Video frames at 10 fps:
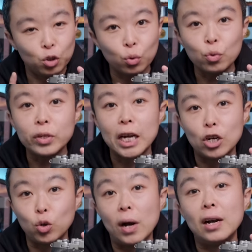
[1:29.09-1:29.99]
终于
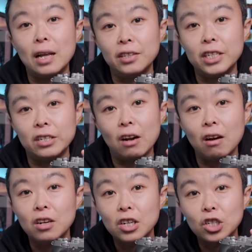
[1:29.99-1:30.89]
在传感器
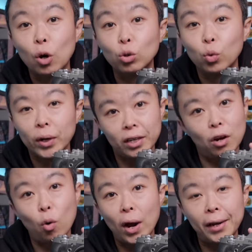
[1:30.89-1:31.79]
上烧出了一
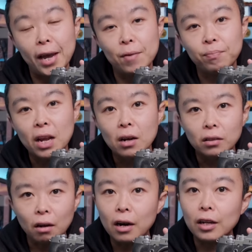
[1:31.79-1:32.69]
个坏点。
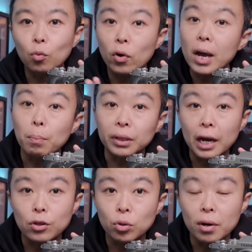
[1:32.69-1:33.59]
当然呢，我也不
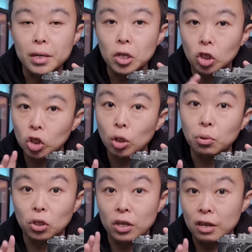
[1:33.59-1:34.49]
太确定是
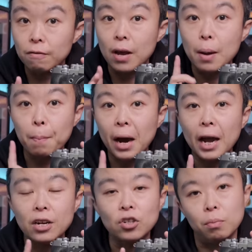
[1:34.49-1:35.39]
不是因为
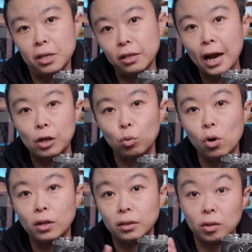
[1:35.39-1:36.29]
拍视频太
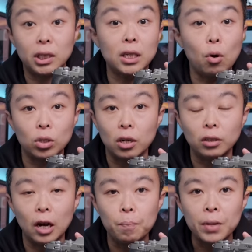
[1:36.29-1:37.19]
多所造
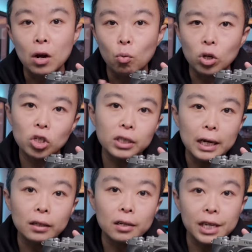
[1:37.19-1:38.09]
成的。我之
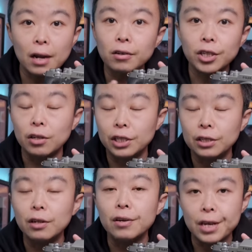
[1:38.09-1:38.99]
前的佳能相
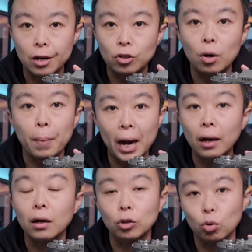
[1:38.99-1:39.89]
机呢，也是拍
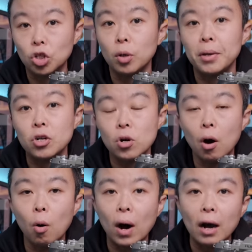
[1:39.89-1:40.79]
了很多视频之
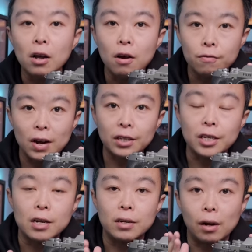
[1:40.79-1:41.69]
后啊，发
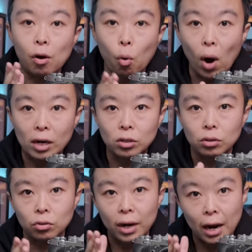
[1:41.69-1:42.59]
现这个画
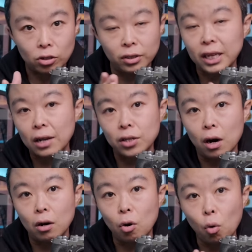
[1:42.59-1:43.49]
质就开始下
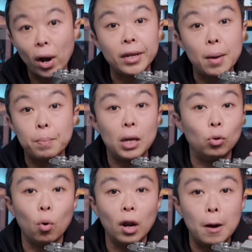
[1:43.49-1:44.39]
降，坏点变
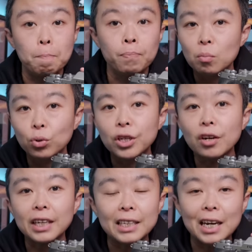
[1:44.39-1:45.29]
多了。不知
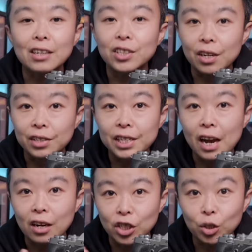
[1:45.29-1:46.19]
道大家的相机
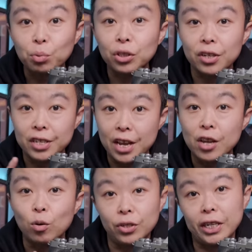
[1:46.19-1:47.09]
啊，是不是
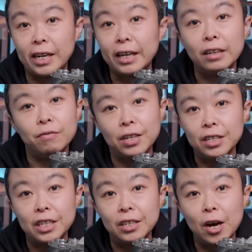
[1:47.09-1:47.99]
也有这类的问
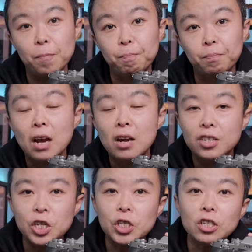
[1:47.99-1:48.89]
题呢？
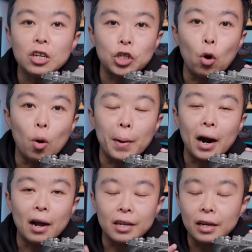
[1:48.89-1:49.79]
细心的小伙
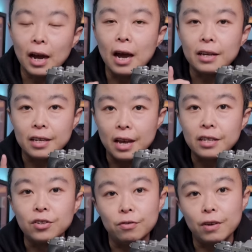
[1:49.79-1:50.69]
伴啊，应该也
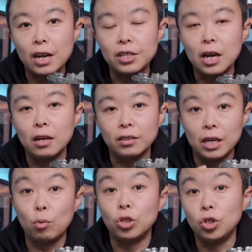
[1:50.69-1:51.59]
已经发现了，
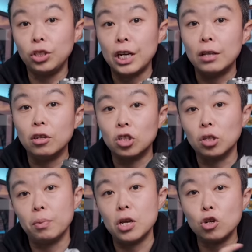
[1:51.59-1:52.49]
在我之前的
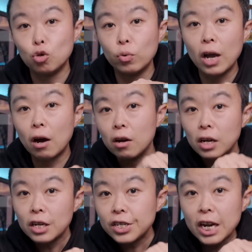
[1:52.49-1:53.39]
视频中央
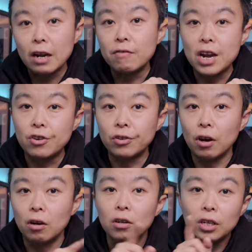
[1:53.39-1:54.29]
这个位置呢，